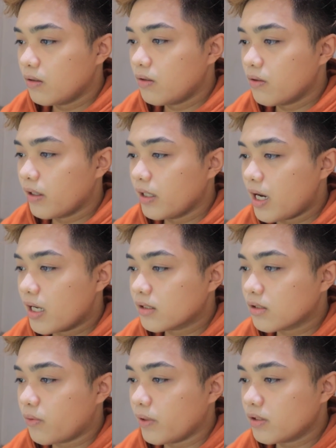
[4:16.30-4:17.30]
Okay,
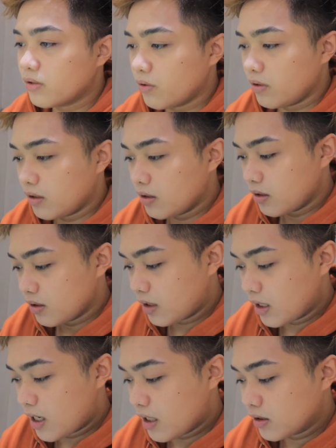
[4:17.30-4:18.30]
ask question.
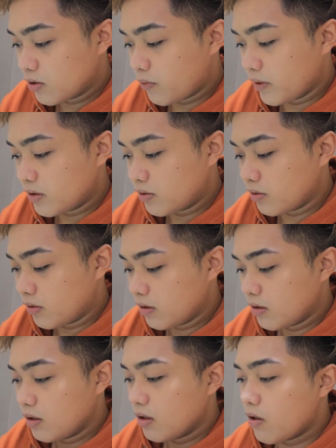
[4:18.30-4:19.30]
Teka, ask question.
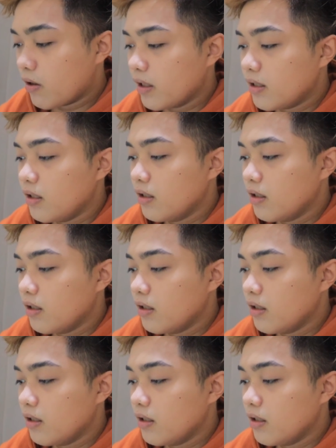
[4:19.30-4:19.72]
Okay.